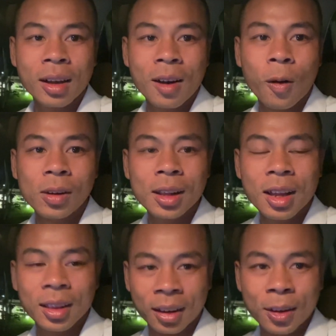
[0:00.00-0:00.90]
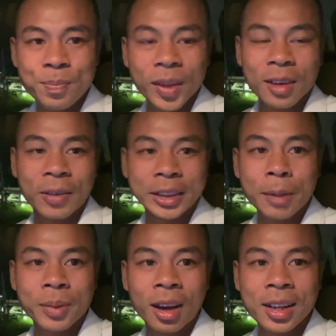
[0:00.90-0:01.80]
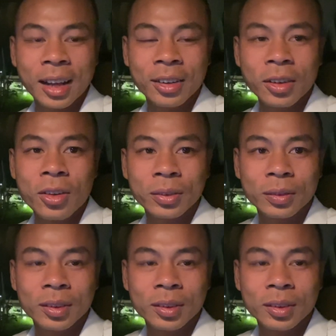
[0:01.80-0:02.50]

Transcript: cái cơ hội rất là lớn và sắp tới này nó còn